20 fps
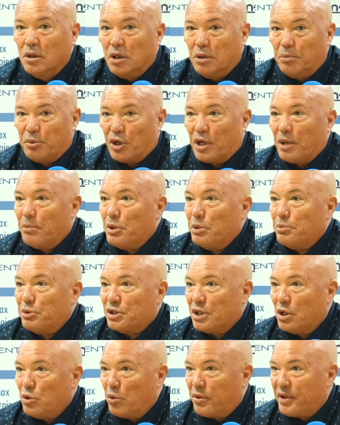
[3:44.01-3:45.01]
y por ejemplo
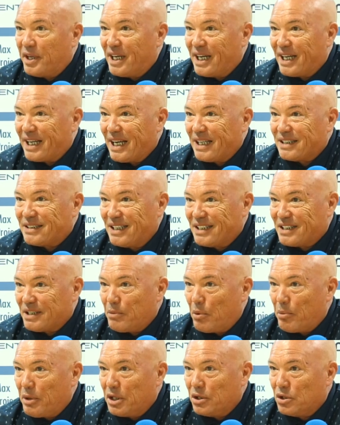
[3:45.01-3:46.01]
pues el Lucena que hasta ese
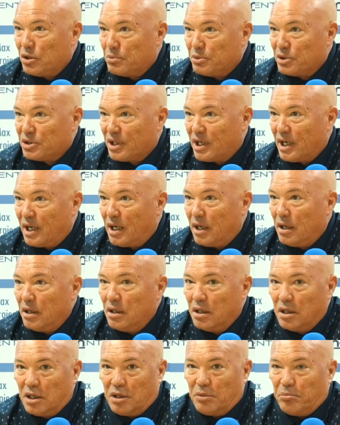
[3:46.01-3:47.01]
momento pues era
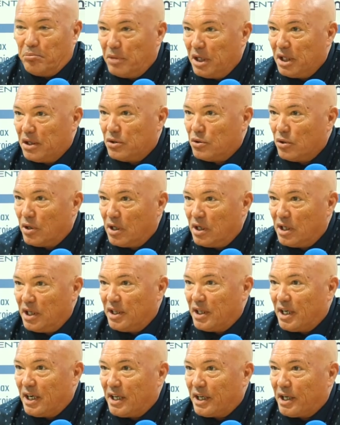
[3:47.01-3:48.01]
invicto, el
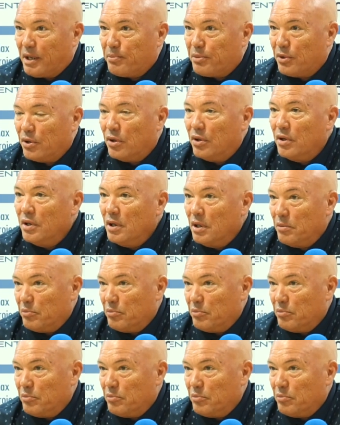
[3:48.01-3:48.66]
líder, el equipo,